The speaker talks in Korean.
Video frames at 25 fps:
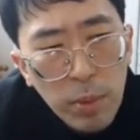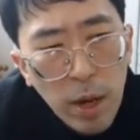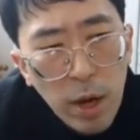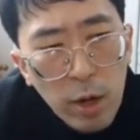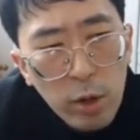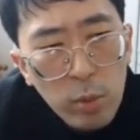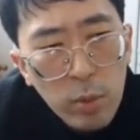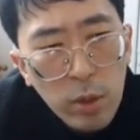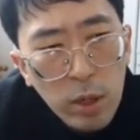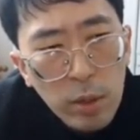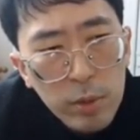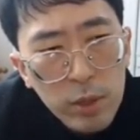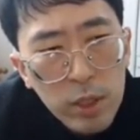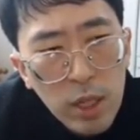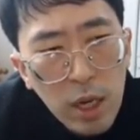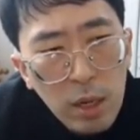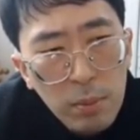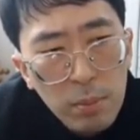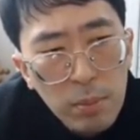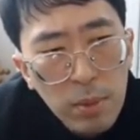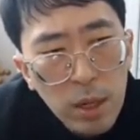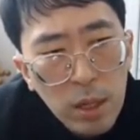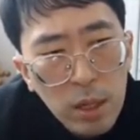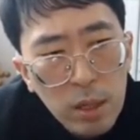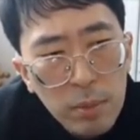마로 먹으면
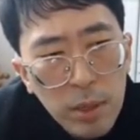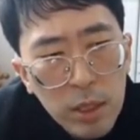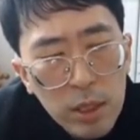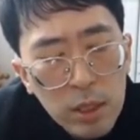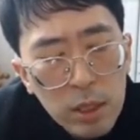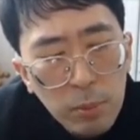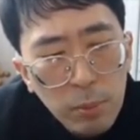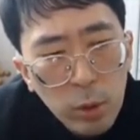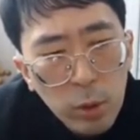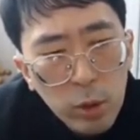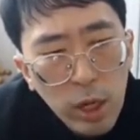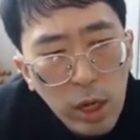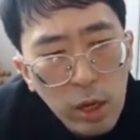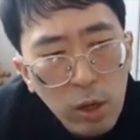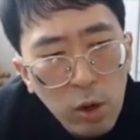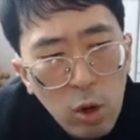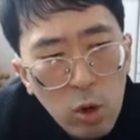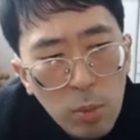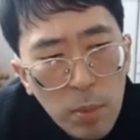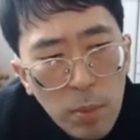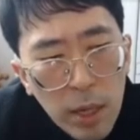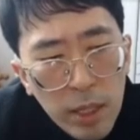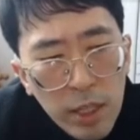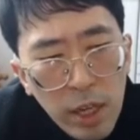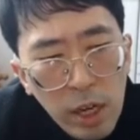차가 먹으면서 포 달라고
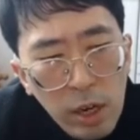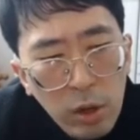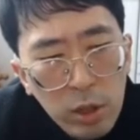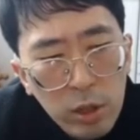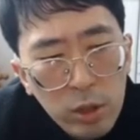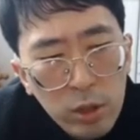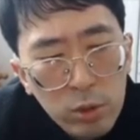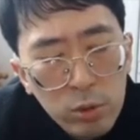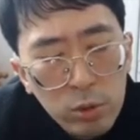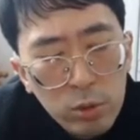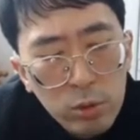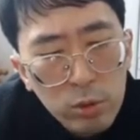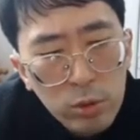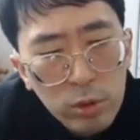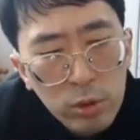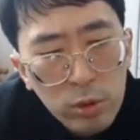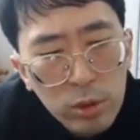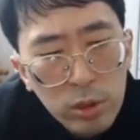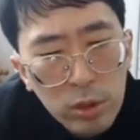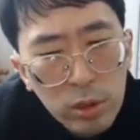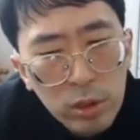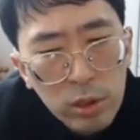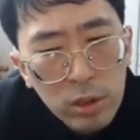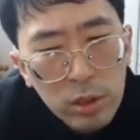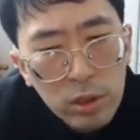하고 마 달라고 하는 수.
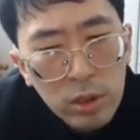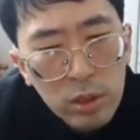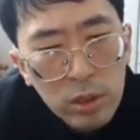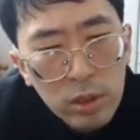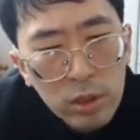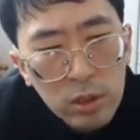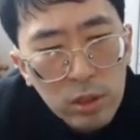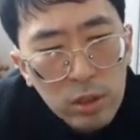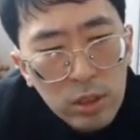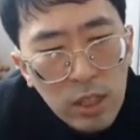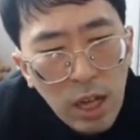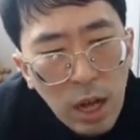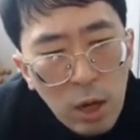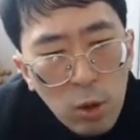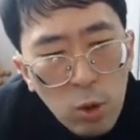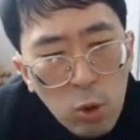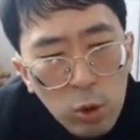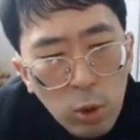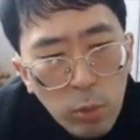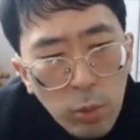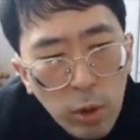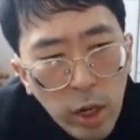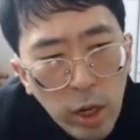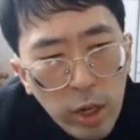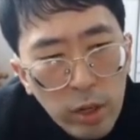
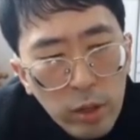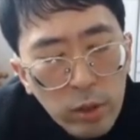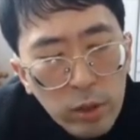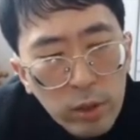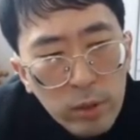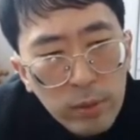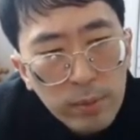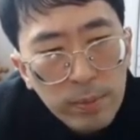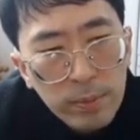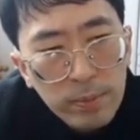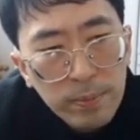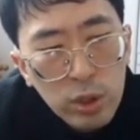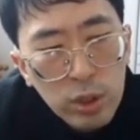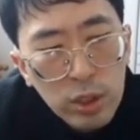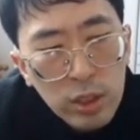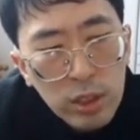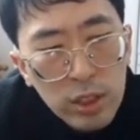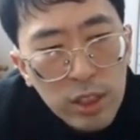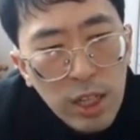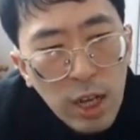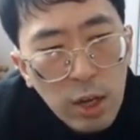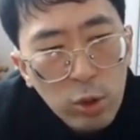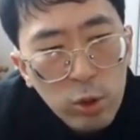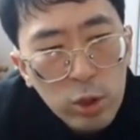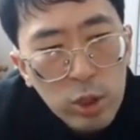강공을 넣어볼까요?
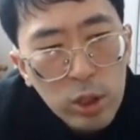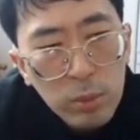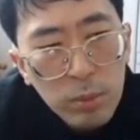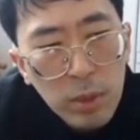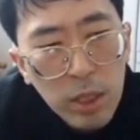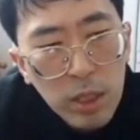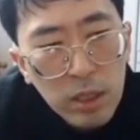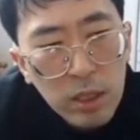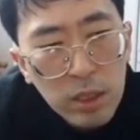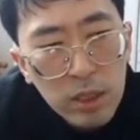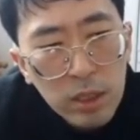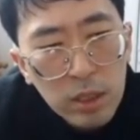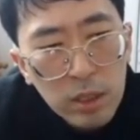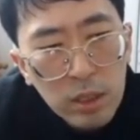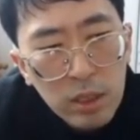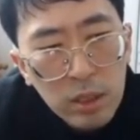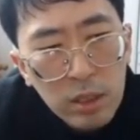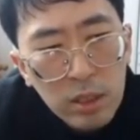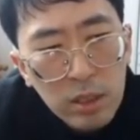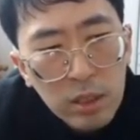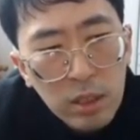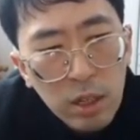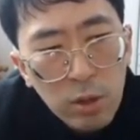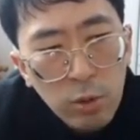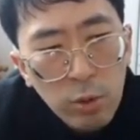상으로 치면은
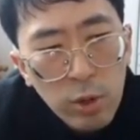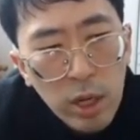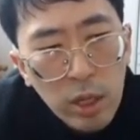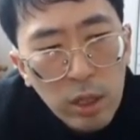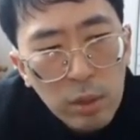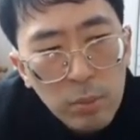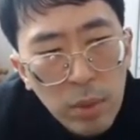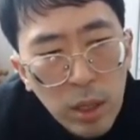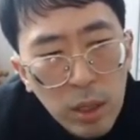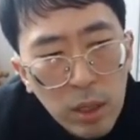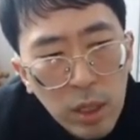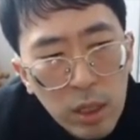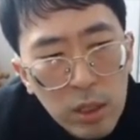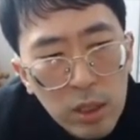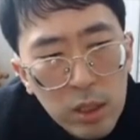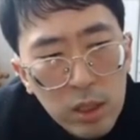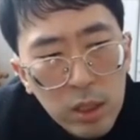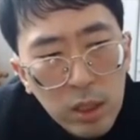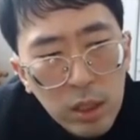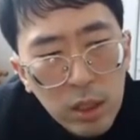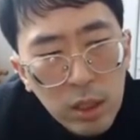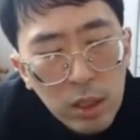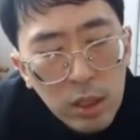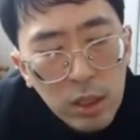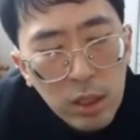억울할 건
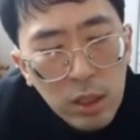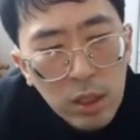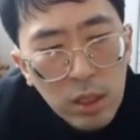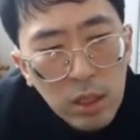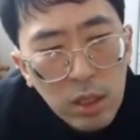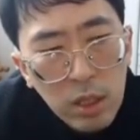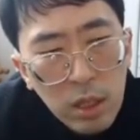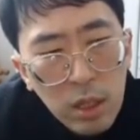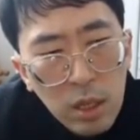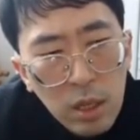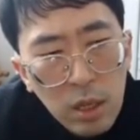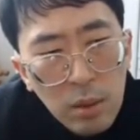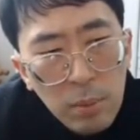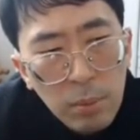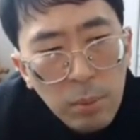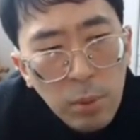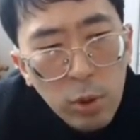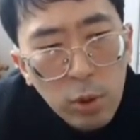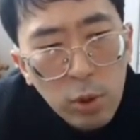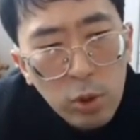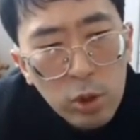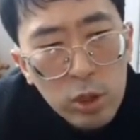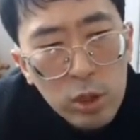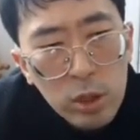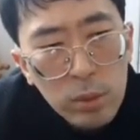먹겠지.
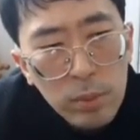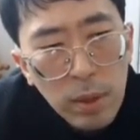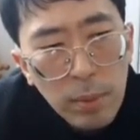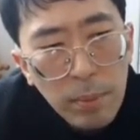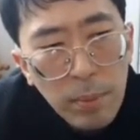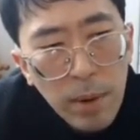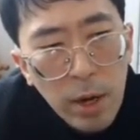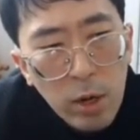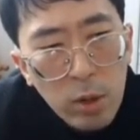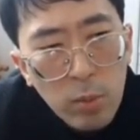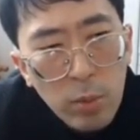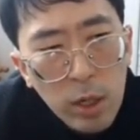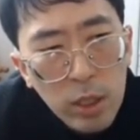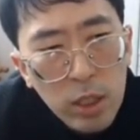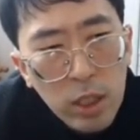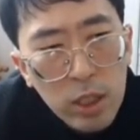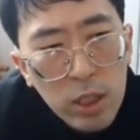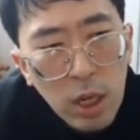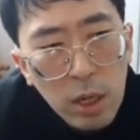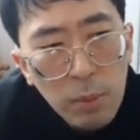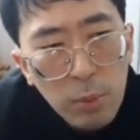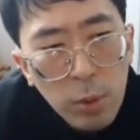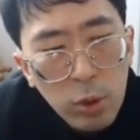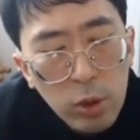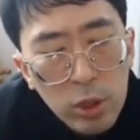포로 치면 마로 먹을 때
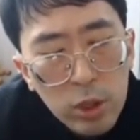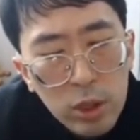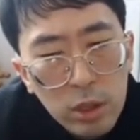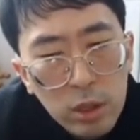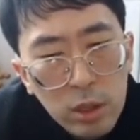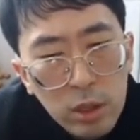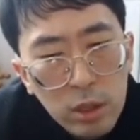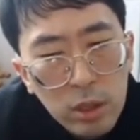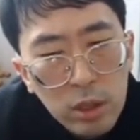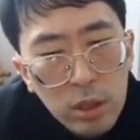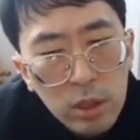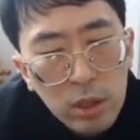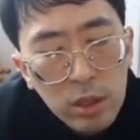차가 포로 치.